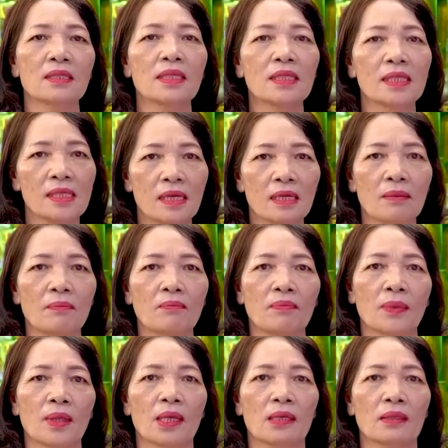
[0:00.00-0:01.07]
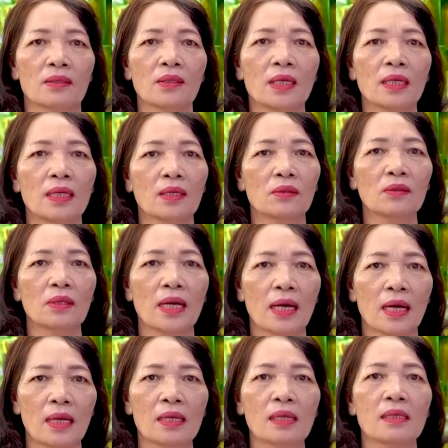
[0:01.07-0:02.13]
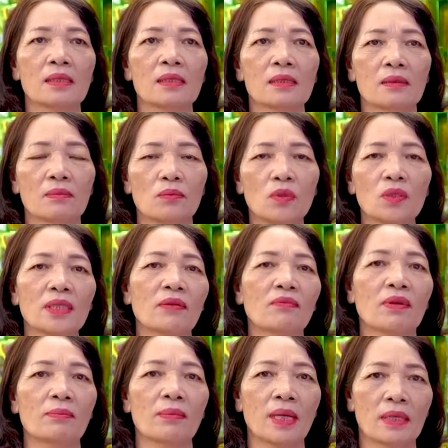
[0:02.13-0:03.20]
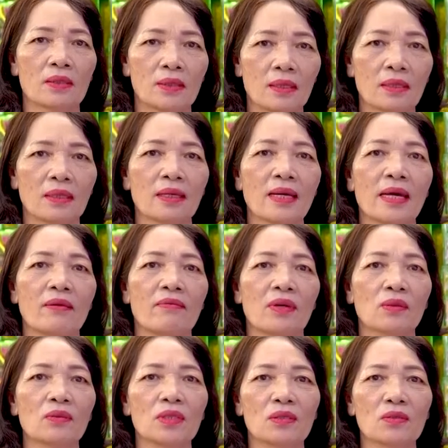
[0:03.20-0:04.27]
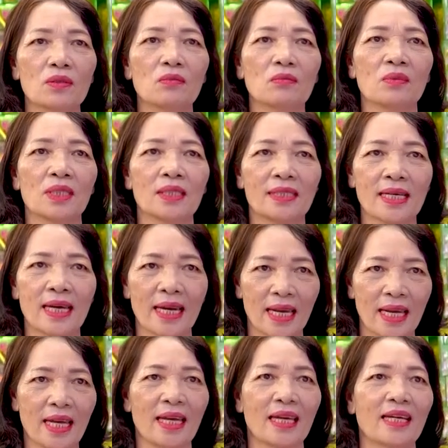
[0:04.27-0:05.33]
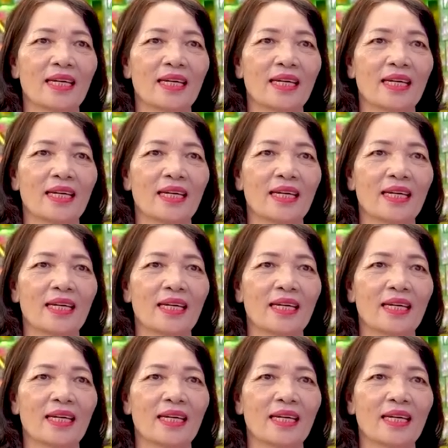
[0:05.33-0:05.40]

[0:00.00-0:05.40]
thiên nhiên cho nên là tôi đã mua sản phẩm này này và tôi đã dùng một thời gian nay.